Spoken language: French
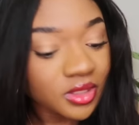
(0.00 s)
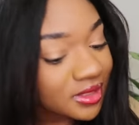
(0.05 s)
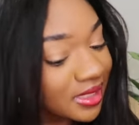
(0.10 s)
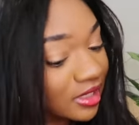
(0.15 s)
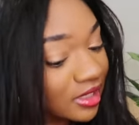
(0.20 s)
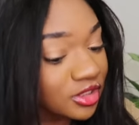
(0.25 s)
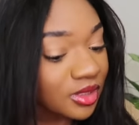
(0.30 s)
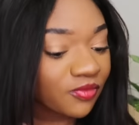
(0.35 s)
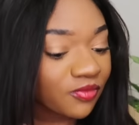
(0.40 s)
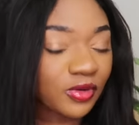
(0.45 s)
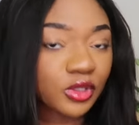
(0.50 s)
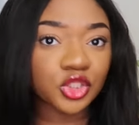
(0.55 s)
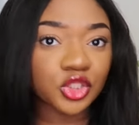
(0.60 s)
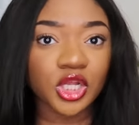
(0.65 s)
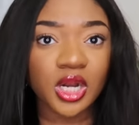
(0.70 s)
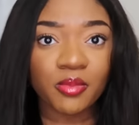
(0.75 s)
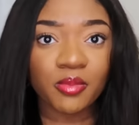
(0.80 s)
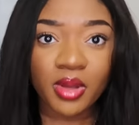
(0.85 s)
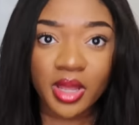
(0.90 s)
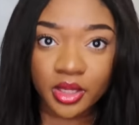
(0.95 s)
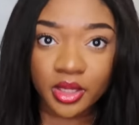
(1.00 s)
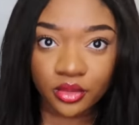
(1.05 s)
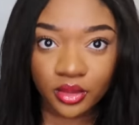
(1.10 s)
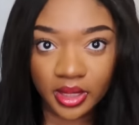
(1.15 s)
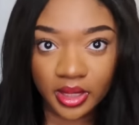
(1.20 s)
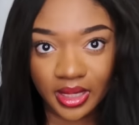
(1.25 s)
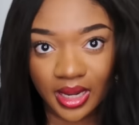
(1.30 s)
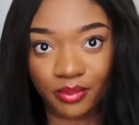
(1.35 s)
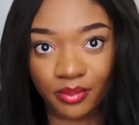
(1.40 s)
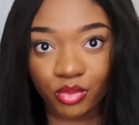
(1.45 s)
c'est la deuxième fois que je collabore avec eux
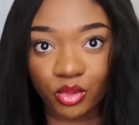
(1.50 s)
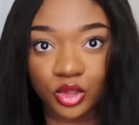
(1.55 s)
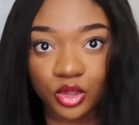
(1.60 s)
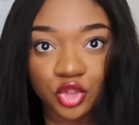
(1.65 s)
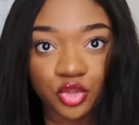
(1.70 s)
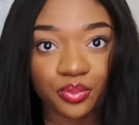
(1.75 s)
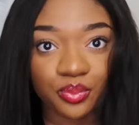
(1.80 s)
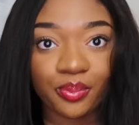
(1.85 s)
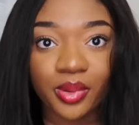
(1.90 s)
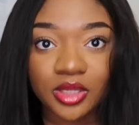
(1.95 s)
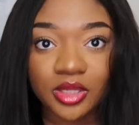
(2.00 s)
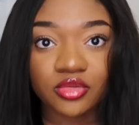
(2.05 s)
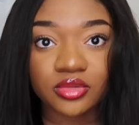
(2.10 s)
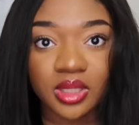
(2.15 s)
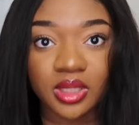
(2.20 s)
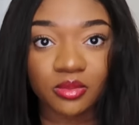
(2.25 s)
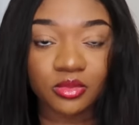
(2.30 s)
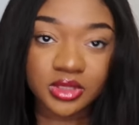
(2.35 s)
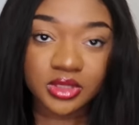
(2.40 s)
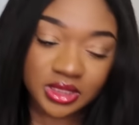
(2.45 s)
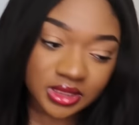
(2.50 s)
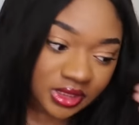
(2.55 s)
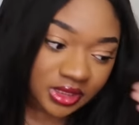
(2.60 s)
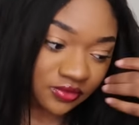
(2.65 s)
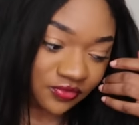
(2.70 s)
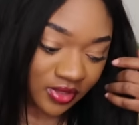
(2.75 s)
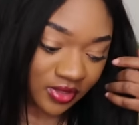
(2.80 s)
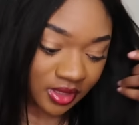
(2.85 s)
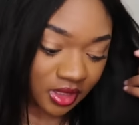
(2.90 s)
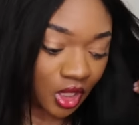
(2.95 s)
et la perruque, je suis pas totalement
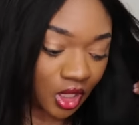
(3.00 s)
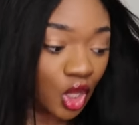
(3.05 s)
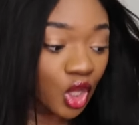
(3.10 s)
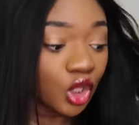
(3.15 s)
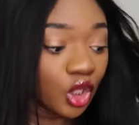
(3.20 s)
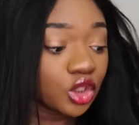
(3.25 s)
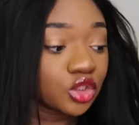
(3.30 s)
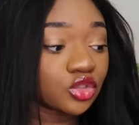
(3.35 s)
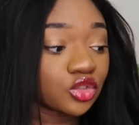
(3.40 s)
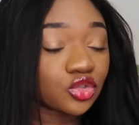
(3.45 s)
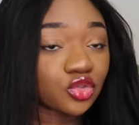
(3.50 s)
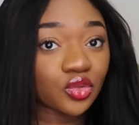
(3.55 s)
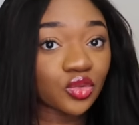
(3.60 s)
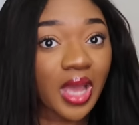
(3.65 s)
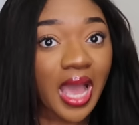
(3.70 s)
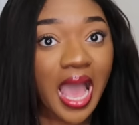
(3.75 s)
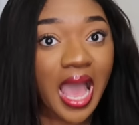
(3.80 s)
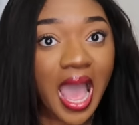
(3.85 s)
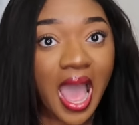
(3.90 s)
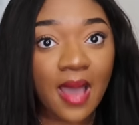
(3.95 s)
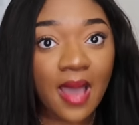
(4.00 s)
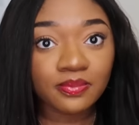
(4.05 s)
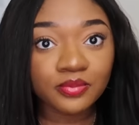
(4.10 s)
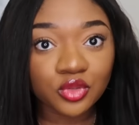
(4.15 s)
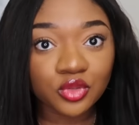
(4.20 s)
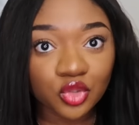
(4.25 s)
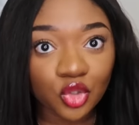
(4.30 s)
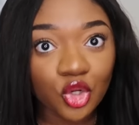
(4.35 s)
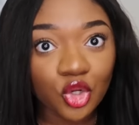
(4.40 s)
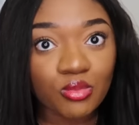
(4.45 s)
satisfaite. Je ne suis
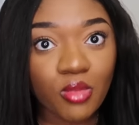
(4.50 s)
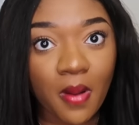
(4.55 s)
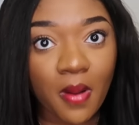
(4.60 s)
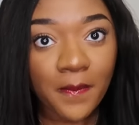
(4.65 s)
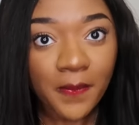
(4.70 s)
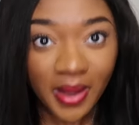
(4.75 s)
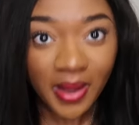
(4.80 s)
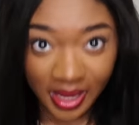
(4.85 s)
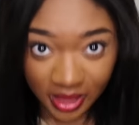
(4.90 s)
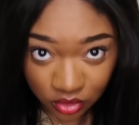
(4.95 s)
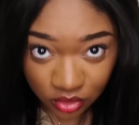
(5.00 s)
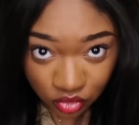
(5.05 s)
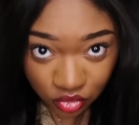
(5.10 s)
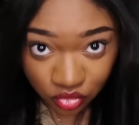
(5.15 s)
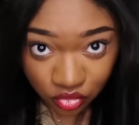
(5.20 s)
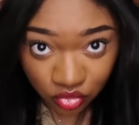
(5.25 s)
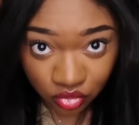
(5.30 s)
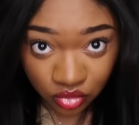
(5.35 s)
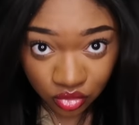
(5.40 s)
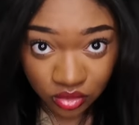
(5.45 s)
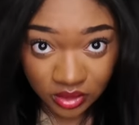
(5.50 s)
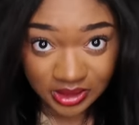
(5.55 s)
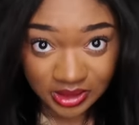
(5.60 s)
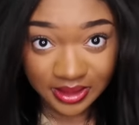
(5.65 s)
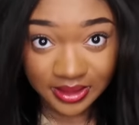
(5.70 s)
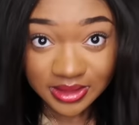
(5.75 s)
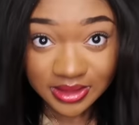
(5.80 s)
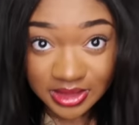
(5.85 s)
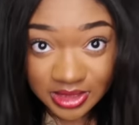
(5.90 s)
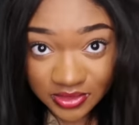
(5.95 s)
absolument pas du tout
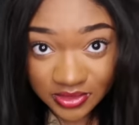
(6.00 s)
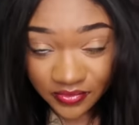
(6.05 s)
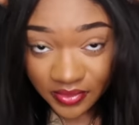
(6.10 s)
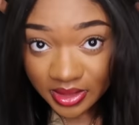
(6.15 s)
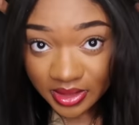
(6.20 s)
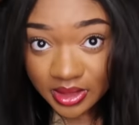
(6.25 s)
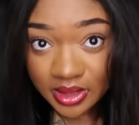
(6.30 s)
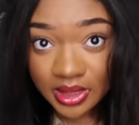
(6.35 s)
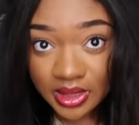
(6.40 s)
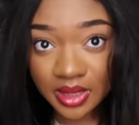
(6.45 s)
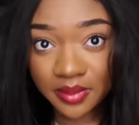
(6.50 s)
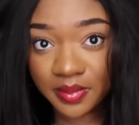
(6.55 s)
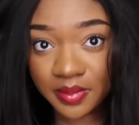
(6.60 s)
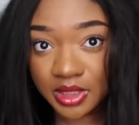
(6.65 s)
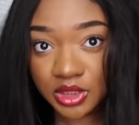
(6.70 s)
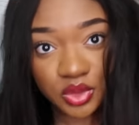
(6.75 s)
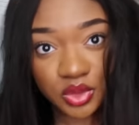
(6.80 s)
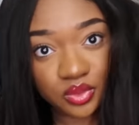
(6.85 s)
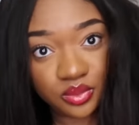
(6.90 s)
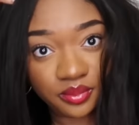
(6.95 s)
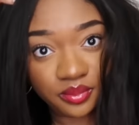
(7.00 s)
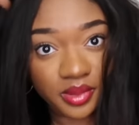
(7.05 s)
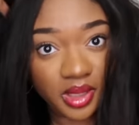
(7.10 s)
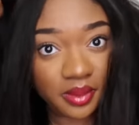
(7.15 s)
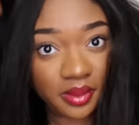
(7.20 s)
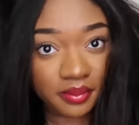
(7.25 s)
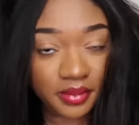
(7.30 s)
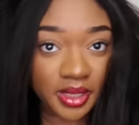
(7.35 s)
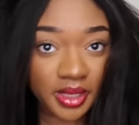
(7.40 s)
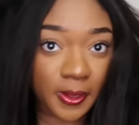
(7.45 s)
satisfaite. Les mèches sont
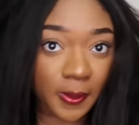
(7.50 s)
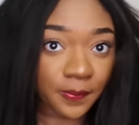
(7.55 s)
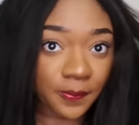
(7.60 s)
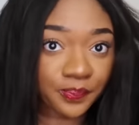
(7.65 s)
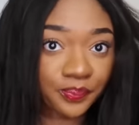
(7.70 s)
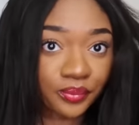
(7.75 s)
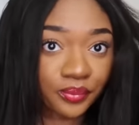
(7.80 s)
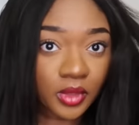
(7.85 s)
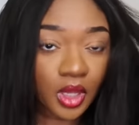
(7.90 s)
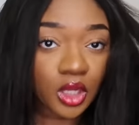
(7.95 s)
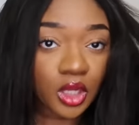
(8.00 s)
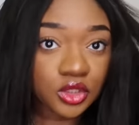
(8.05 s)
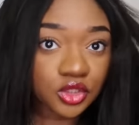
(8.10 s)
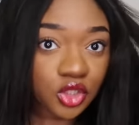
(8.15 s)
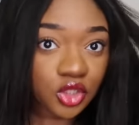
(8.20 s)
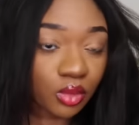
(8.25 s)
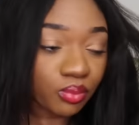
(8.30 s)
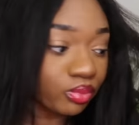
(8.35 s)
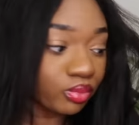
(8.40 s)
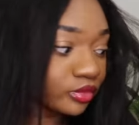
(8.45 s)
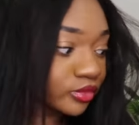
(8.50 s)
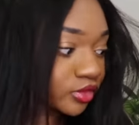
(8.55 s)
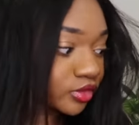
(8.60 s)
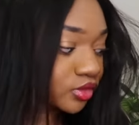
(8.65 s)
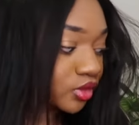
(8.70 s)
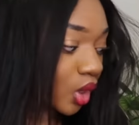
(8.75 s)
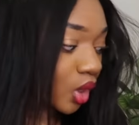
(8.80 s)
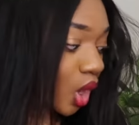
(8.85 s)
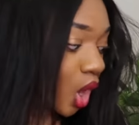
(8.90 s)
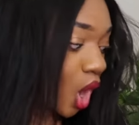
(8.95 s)
bien, mais euh, sans plus.